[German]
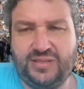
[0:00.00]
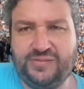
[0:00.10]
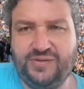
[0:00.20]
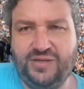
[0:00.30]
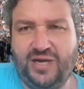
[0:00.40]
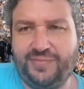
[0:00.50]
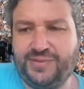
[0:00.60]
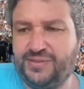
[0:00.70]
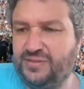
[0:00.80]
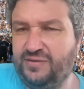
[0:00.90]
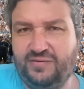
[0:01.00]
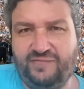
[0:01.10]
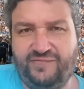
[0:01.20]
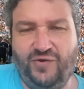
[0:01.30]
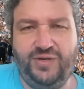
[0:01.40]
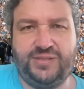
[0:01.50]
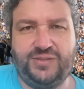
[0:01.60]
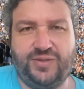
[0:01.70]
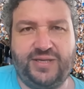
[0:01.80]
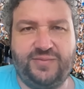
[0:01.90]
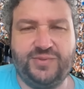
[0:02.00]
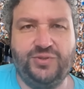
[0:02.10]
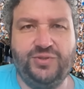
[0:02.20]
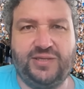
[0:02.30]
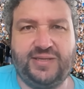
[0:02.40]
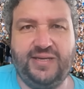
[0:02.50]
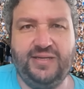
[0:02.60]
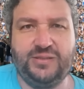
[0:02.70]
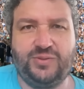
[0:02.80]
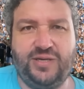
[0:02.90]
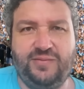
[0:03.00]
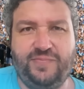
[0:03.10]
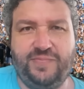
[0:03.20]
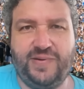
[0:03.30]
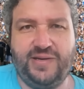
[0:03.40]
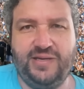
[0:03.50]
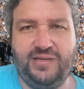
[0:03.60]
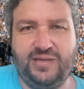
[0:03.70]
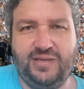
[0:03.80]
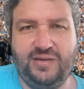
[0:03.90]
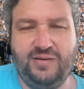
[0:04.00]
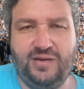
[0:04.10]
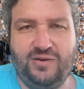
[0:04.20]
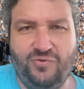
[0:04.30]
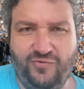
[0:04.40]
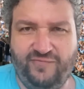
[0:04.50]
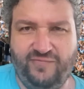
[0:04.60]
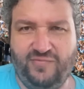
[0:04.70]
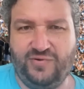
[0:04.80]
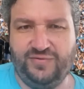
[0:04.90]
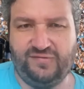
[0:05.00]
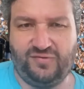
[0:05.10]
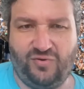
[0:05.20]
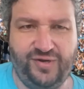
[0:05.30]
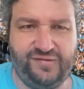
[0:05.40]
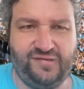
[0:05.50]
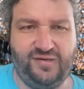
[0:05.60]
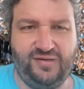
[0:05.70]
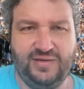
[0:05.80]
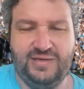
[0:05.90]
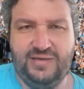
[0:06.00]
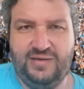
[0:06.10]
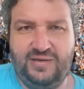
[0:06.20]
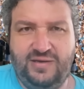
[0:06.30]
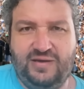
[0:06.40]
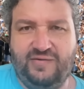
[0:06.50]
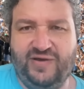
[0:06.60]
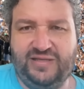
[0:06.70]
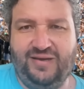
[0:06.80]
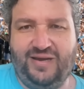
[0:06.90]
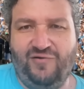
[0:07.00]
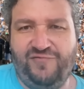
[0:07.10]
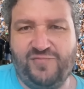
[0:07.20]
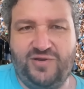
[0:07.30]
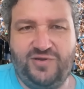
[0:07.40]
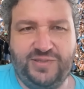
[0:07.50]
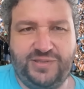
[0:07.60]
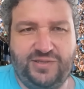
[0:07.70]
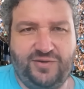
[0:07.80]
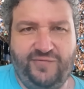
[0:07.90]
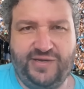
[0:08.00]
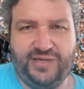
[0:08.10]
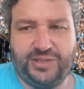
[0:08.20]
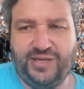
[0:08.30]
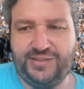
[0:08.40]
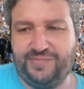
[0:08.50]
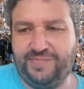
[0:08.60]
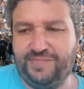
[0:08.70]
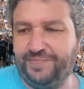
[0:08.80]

Deswegen gab es völlig zu Recht am Sonntag trainingsfrei bei den Löwen. Und heute wird dann gelaufen, Olli. Du bist an der Grünwalder Straße.